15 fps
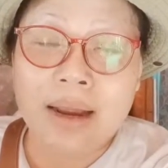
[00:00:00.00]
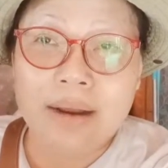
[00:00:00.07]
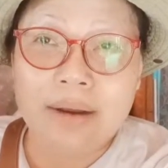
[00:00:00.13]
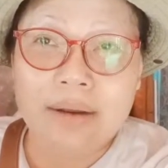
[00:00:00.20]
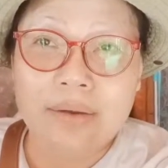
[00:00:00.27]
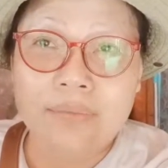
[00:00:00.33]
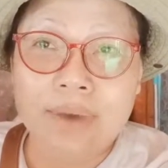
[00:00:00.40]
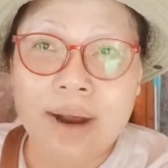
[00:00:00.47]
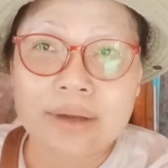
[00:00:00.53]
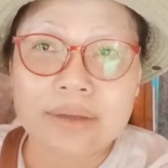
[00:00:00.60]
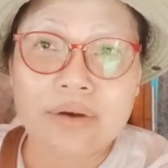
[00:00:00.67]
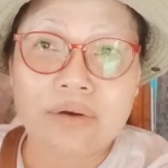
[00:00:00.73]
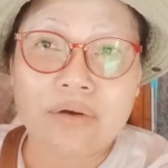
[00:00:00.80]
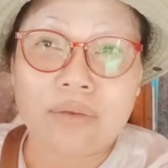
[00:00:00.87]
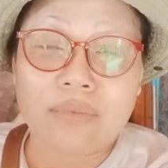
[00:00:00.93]
หวังจะ
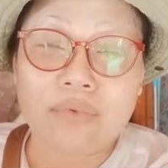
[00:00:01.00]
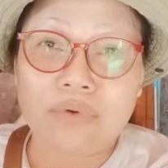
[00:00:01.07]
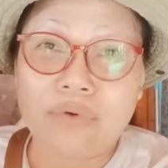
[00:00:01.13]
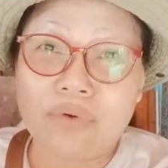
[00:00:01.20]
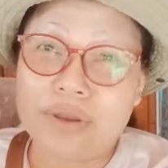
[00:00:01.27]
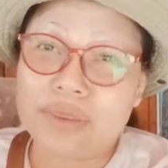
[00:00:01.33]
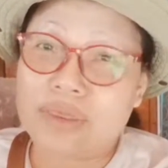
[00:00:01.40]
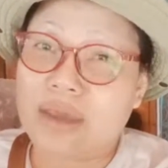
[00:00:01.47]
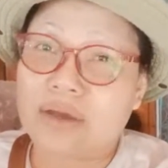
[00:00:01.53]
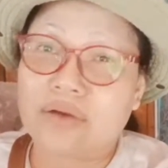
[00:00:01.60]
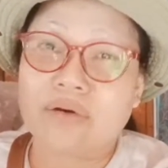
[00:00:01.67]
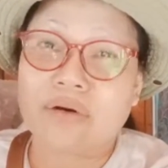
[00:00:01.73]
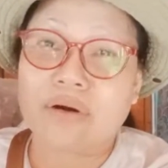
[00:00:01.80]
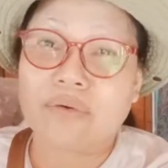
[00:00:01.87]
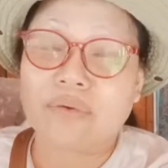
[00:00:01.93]
กอบโกยแต่
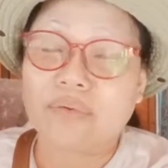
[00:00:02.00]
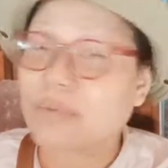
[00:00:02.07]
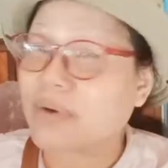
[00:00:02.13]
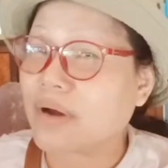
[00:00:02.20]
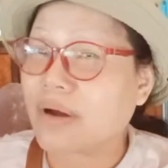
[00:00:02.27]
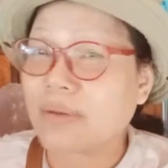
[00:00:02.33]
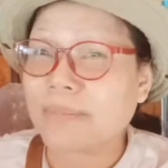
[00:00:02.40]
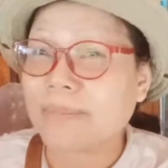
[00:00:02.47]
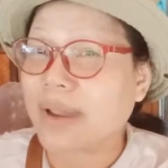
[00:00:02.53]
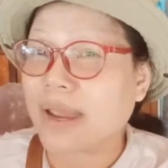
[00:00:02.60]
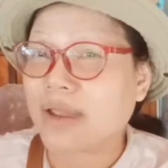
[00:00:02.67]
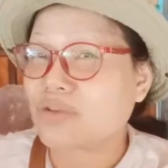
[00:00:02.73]
เกาะก็ไอ